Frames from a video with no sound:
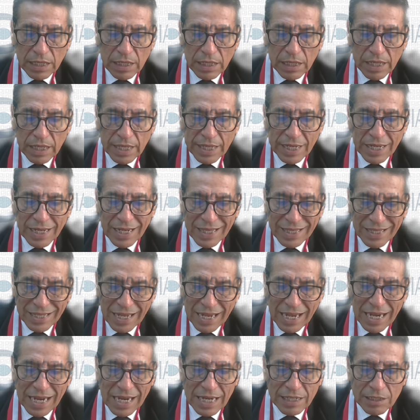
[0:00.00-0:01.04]
Edgar
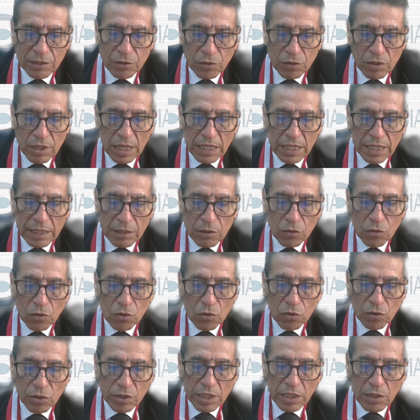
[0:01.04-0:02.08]
Arnold Alarcón
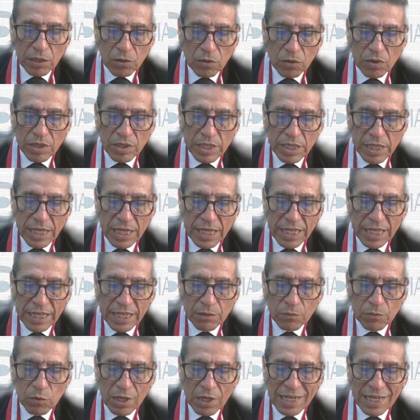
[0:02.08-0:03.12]
Gordillo y
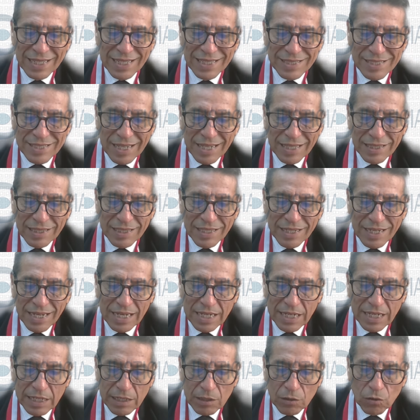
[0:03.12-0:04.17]
Guillermo Alexander
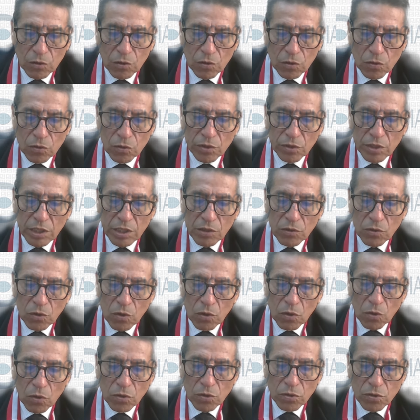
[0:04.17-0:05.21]
Alarcón Gordillo,
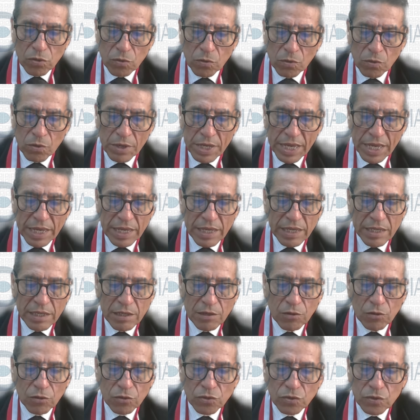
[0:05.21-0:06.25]
cónyuge e
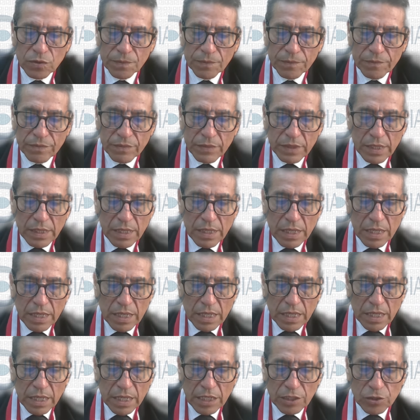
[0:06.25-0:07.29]
hijos
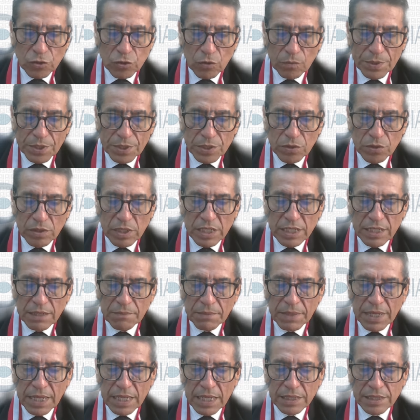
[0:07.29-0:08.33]
que son personas
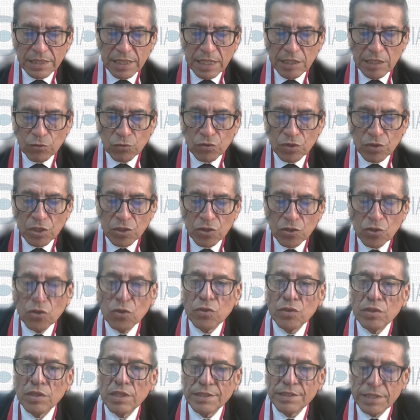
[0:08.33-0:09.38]
llamadas a la
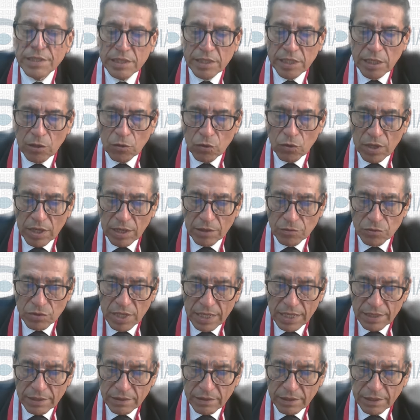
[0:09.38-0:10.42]
sucesión del citado
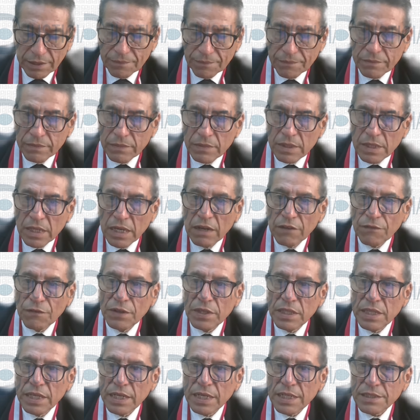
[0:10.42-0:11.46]
causante, a
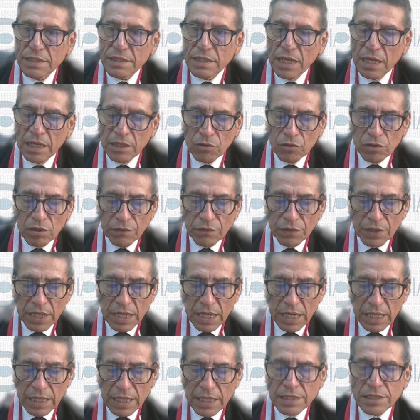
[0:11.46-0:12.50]
fin de que sean
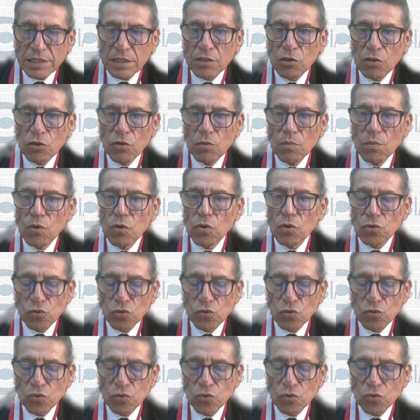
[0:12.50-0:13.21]
notificadas como